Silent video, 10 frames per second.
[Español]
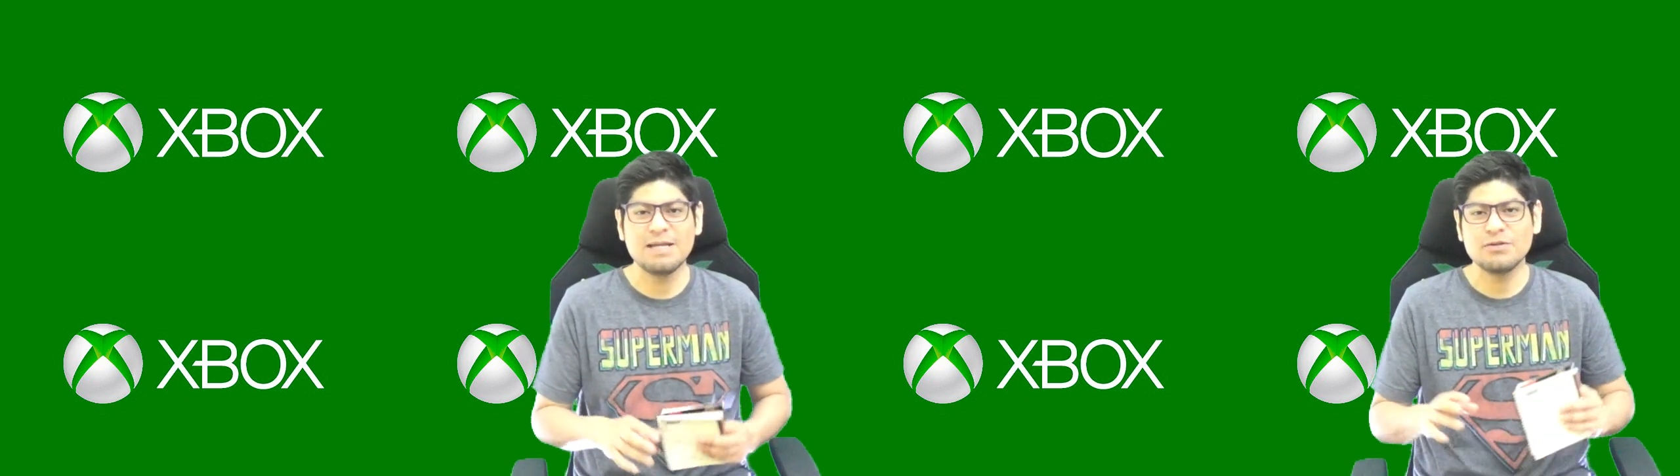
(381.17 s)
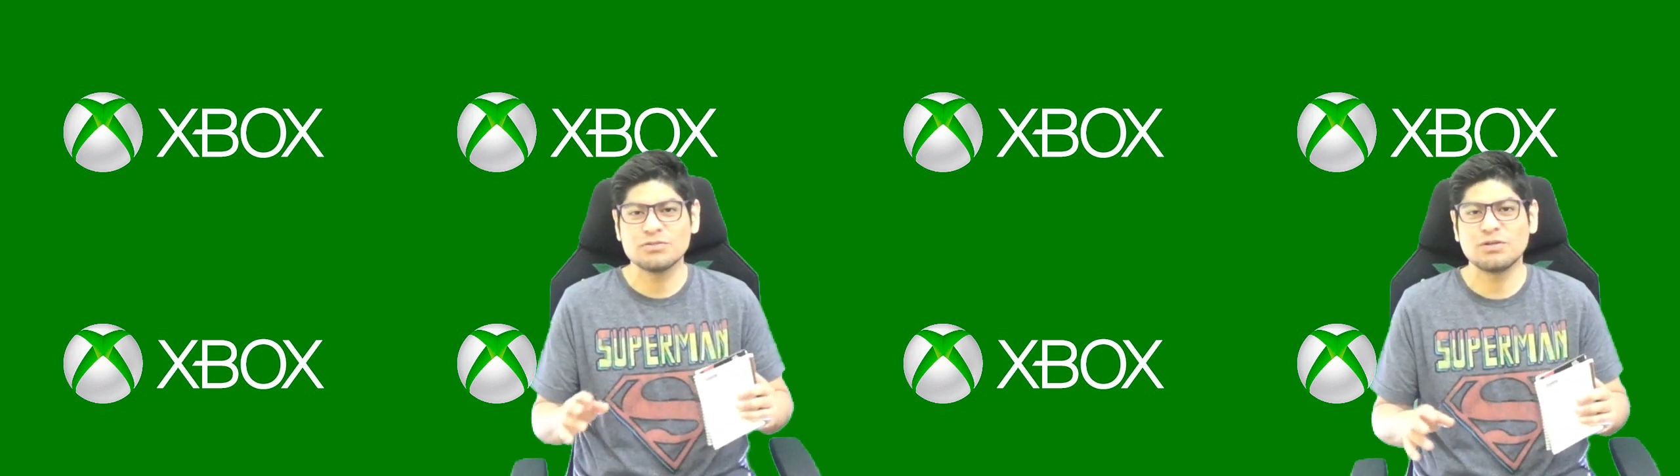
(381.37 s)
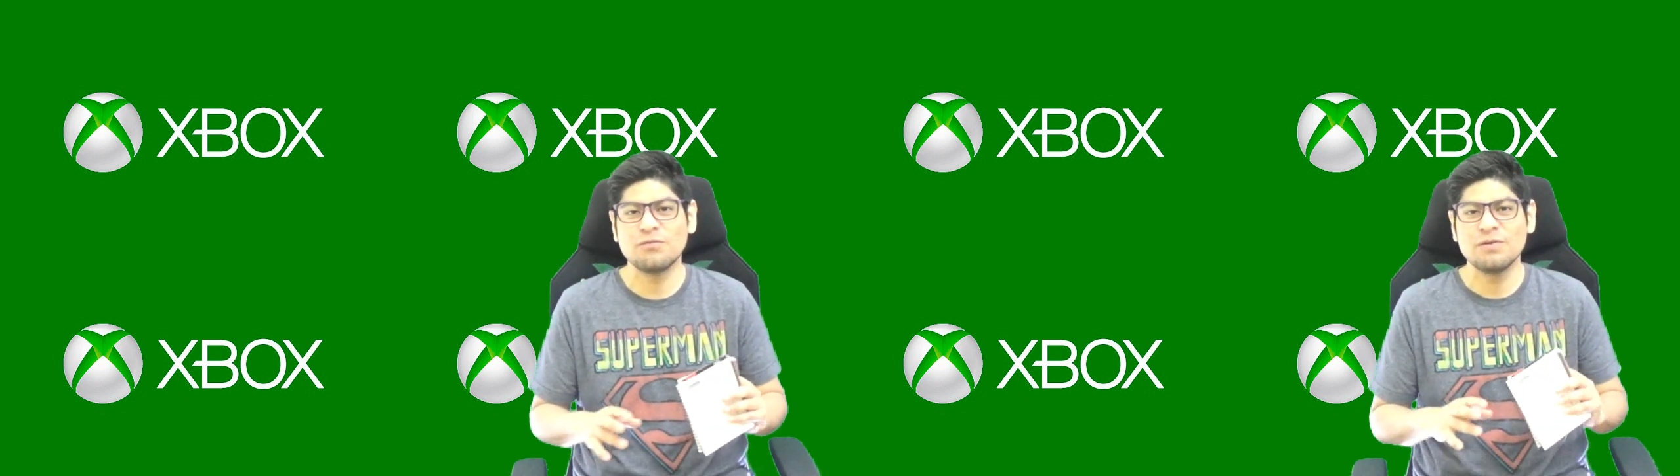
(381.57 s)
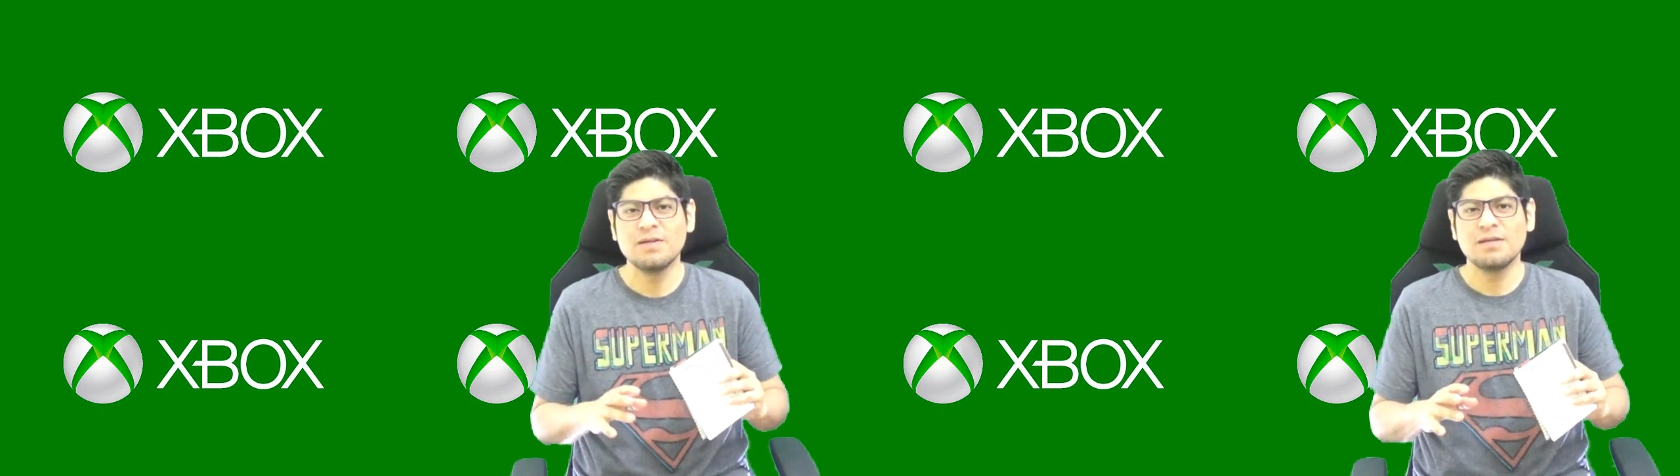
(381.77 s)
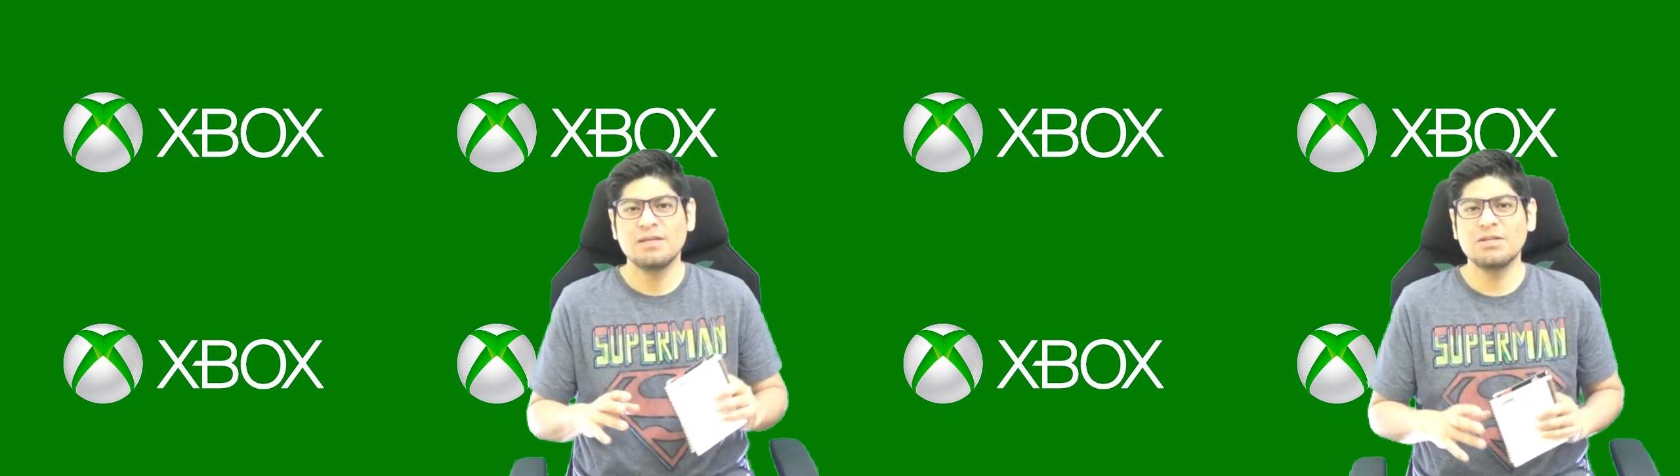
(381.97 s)
Microsoft
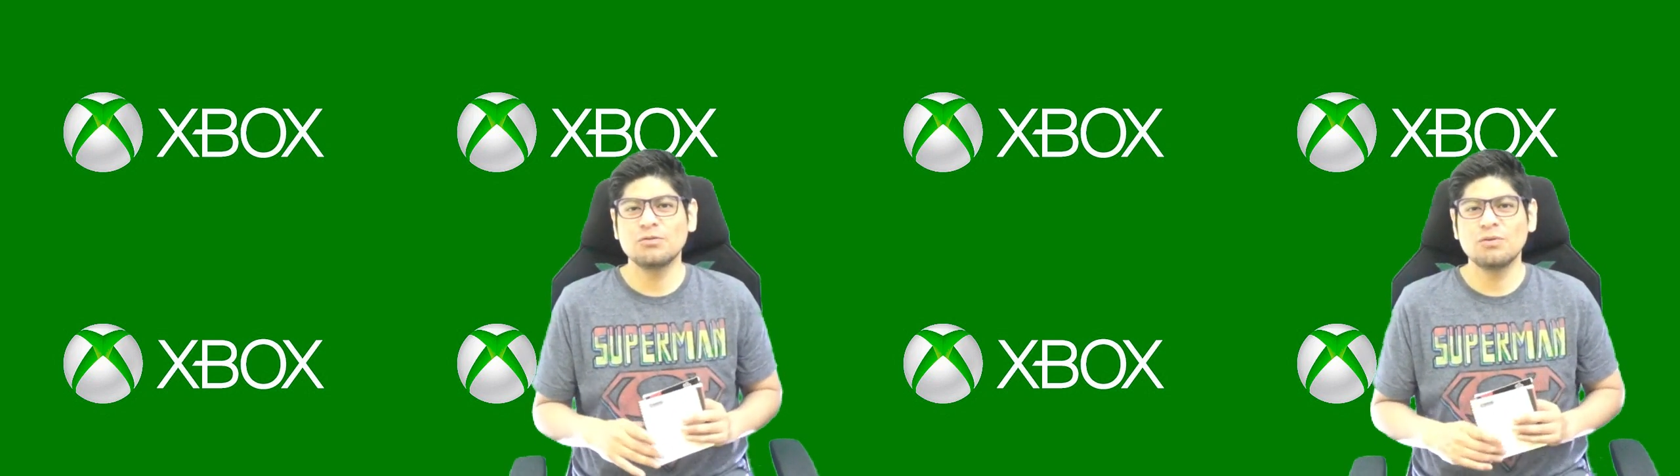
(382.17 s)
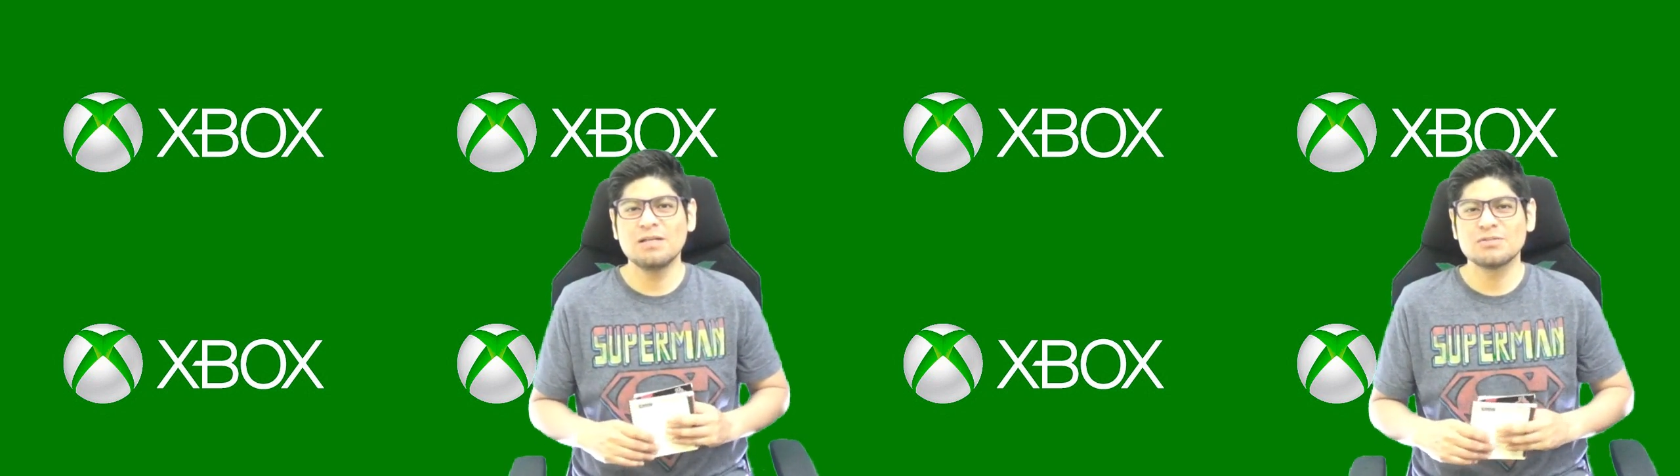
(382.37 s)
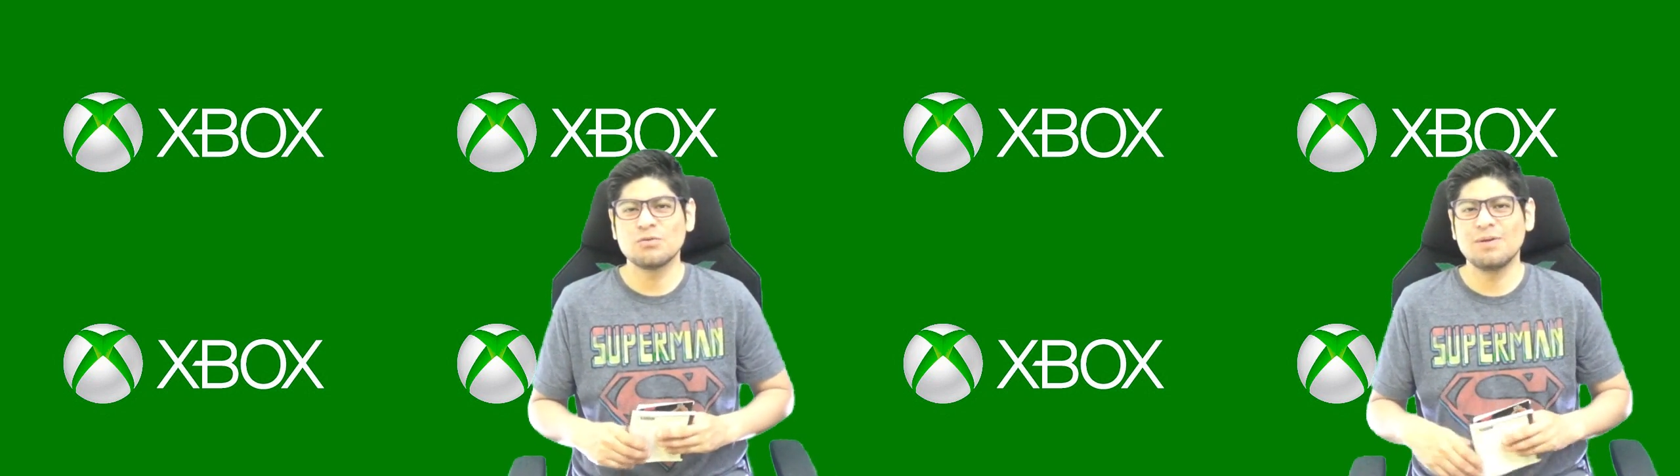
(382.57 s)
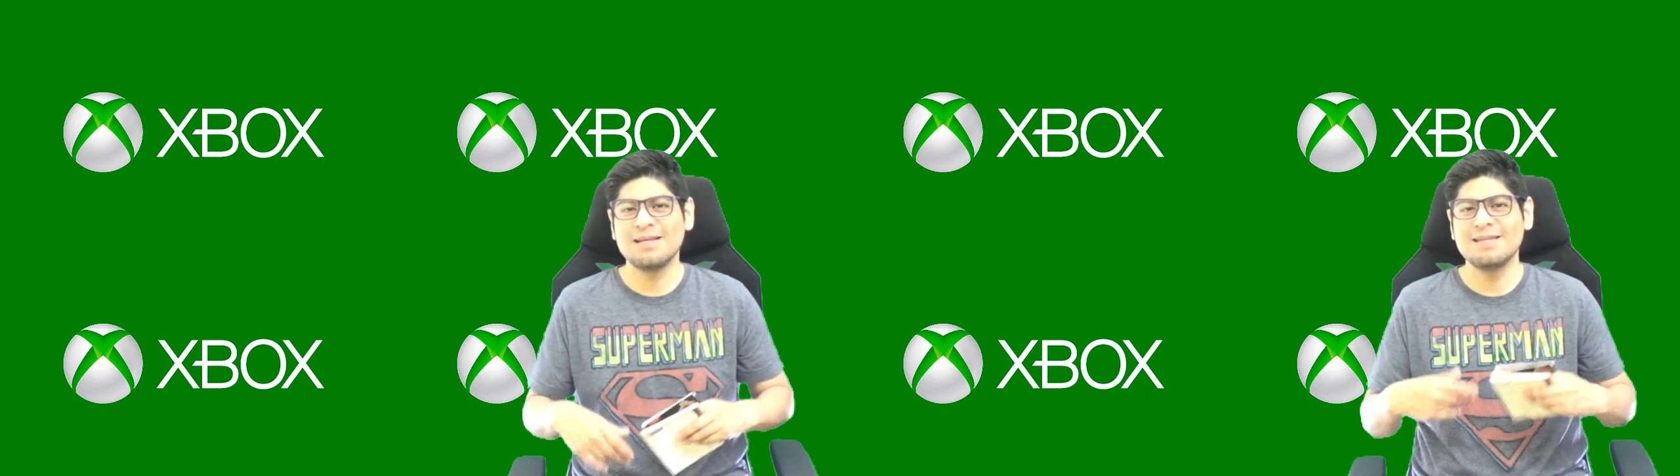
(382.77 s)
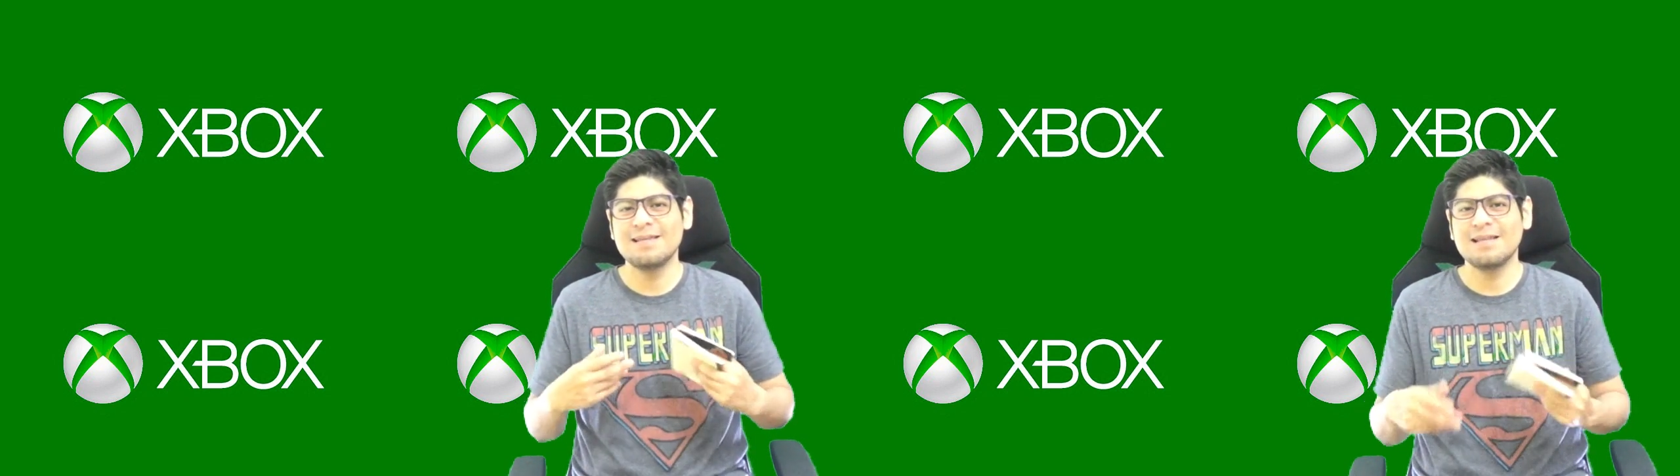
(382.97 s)
y toda su
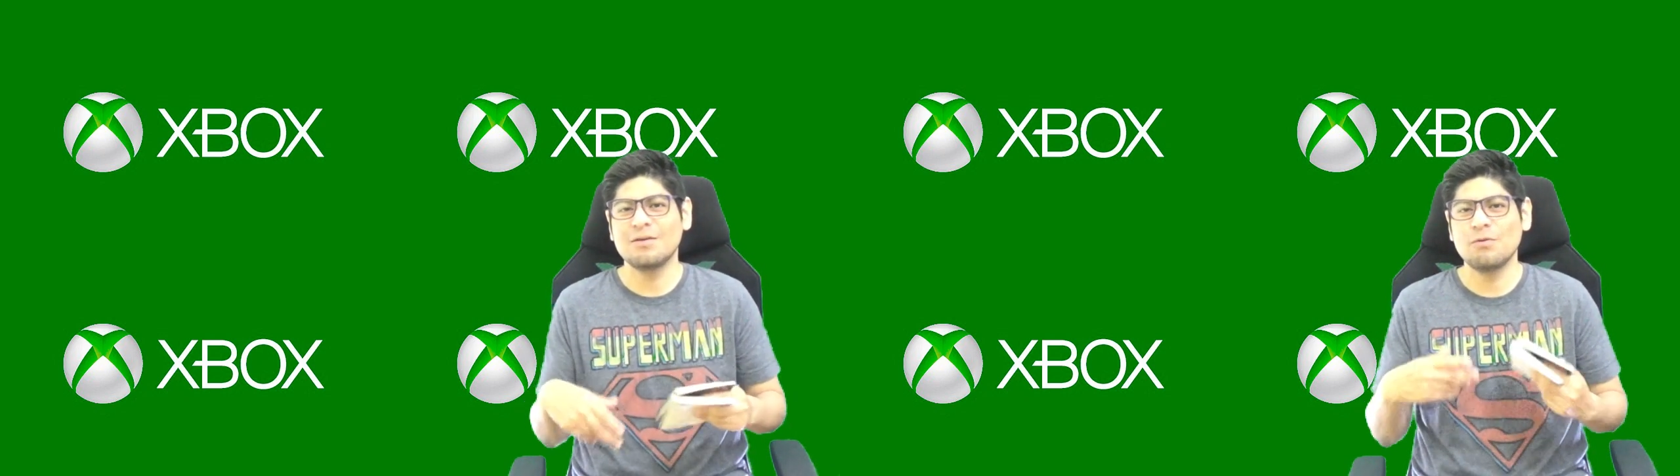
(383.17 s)
venidera de